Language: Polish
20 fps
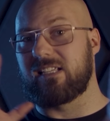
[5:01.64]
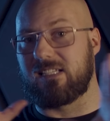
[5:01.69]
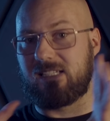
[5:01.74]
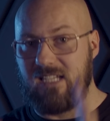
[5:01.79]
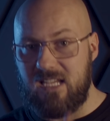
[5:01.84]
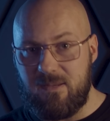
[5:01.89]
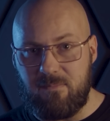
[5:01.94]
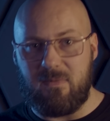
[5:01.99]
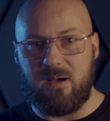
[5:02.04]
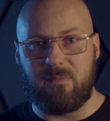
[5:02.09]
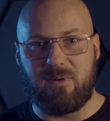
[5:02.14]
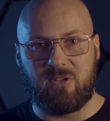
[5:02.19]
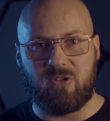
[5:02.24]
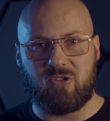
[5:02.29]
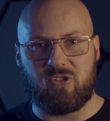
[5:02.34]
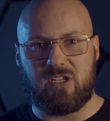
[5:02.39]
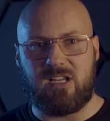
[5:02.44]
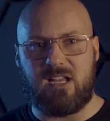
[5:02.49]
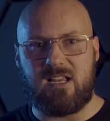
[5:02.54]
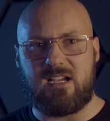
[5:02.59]
z kim mamy do
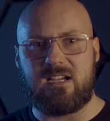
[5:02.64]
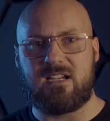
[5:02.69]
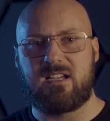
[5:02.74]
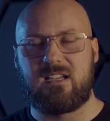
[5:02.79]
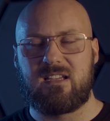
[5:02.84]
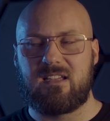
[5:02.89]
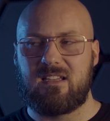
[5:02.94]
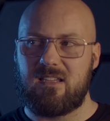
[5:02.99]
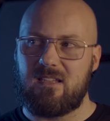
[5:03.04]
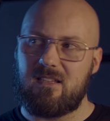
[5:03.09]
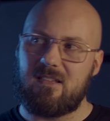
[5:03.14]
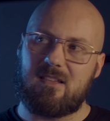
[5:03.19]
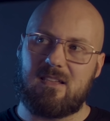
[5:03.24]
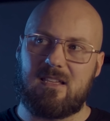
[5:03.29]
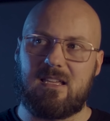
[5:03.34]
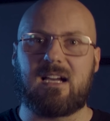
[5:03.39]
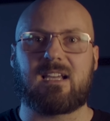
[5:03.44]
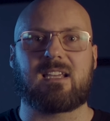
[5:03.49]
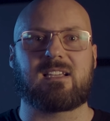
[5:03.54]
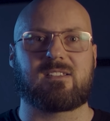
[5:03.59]
czynienia
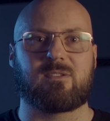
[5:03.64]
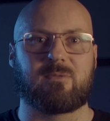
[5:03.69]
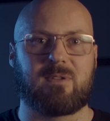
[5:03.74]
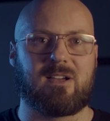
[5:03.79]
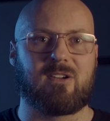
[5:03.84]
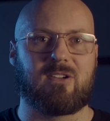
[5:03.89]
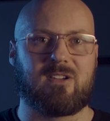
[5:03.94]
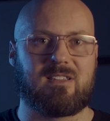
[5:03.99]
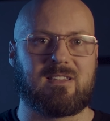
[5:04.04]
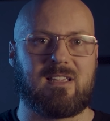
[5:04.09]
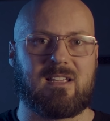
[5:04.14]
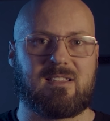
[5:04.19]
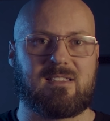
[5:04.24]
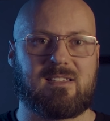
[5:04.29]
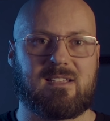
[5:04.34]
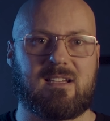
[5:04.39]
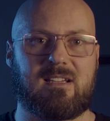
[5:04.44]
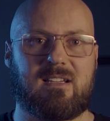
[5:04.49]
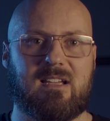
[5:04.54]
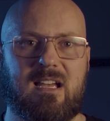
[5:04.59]
i jakie są jego
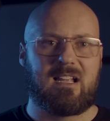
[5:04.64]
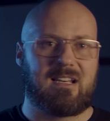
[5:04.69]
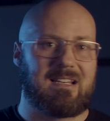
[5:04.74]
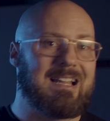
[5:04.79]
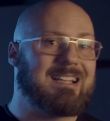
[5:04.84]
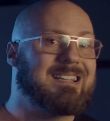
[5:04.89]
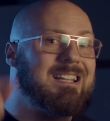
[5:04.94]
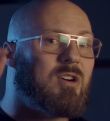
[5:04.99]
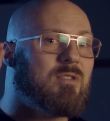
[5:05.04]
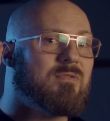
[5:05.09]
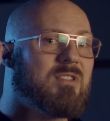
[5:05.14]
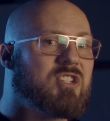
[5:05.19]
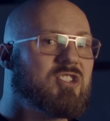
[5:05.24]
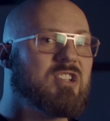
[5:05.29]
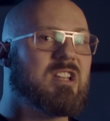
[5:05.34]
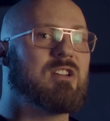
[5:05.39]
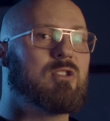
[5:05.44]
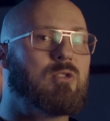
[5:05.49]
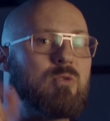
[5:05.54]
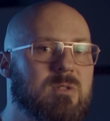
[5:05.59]
intencje. Dlatego
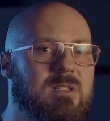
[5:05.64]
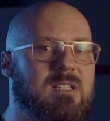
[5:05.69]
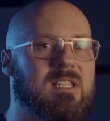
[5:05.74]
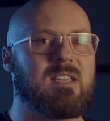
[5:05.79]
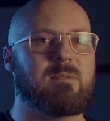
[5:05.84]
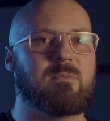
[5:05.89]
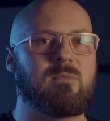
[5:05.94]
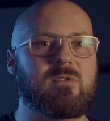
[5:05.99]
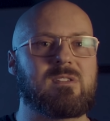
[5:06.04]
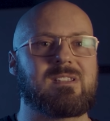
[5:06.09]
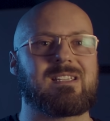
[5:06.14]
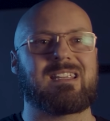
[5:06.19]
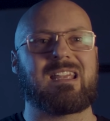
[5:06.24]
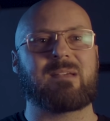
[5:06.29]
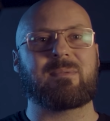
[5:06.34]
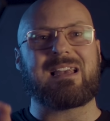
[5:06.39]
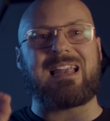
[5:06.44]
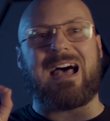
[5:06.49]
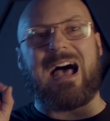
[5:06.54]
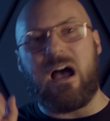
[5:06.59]
właśnie ludzki mózg
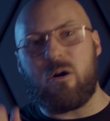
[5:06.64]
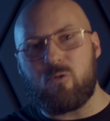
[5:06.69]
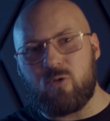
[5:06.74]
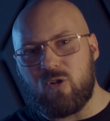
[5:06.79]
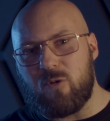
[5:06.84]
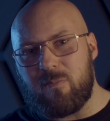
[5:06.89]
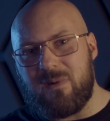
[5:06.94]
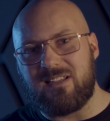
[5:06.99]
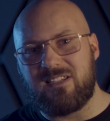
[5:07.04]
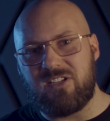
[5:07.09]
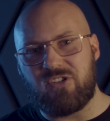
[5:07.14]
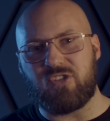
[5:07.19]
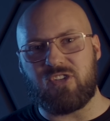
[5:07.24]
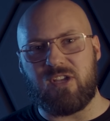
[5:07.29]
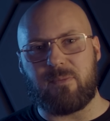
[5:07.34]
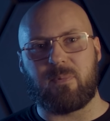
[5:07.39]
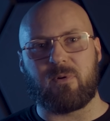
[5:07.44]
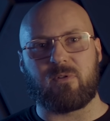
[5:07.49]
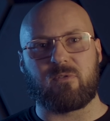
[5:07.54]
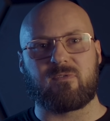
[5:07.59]
niemal
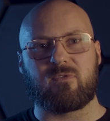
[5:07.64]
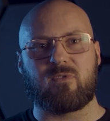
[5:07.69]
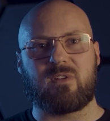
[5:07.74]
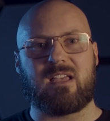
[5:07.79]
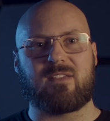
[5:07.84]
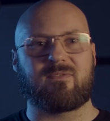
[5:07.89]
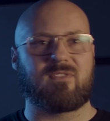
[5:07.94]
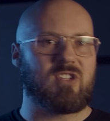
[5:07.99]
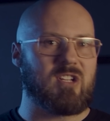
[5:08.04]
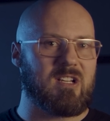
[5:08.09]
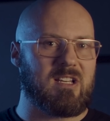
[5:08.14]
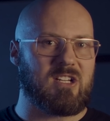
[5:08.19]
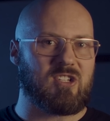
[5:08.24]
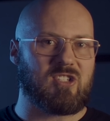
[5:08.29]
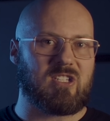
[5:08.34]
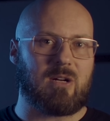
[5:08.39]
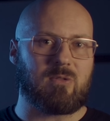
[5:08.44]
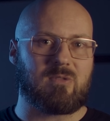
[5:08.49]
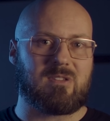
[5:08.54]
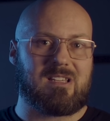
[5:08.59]
automatycznie porównuje widziany
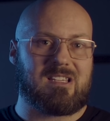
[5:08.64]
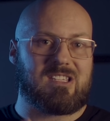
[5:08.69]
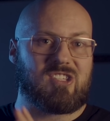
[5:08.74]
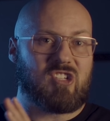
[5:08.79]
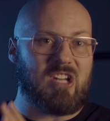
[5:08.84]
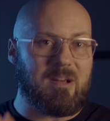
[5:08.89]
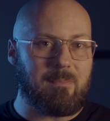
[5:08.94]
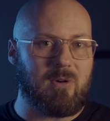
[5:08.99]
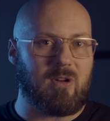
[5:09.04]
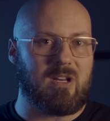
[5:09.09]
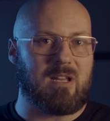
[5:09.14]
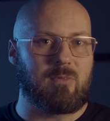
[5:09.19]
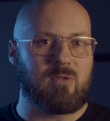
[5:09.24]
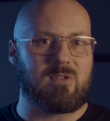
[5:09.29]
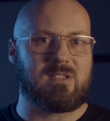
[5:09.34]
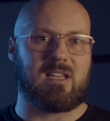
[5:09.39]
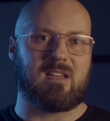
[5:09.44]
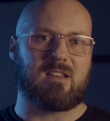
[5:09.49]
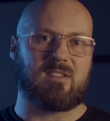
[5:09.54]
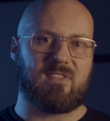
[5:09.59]
kształt z szablonem
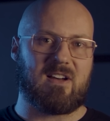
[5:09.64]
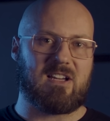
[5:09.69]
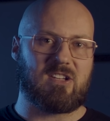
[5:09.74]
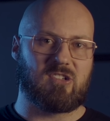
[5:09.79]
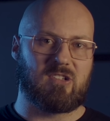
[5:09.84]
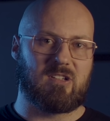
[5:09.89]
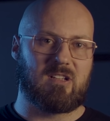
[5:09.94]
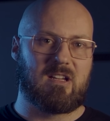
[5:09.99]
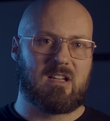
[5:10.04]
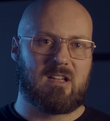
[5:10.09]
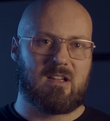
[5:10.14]
ludzkiej twarzy.